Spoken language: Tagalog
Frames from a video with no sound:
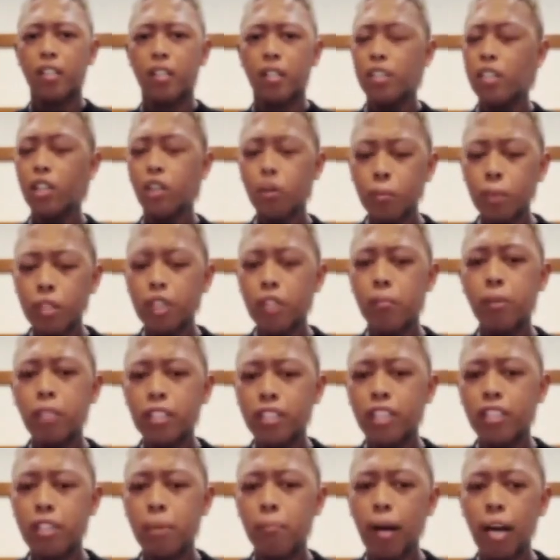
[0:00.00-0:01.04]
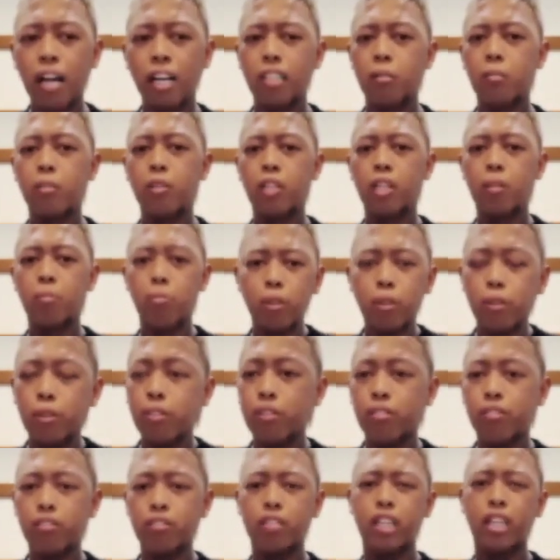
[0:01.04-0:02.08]
Hindi ko binibigyan ng pangit na motibo
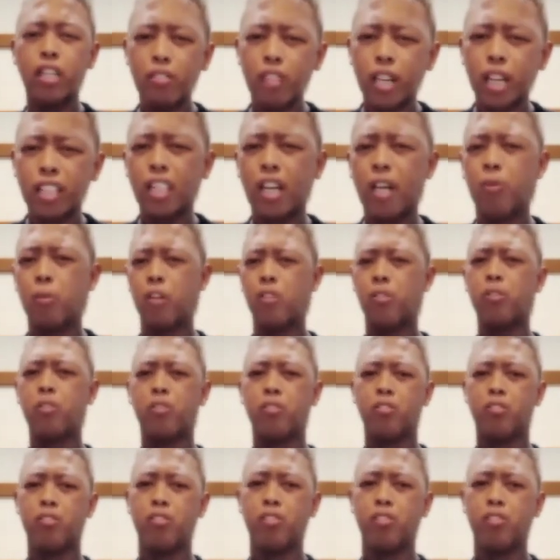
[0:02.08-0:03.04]
yung sayaw ng asawa ko.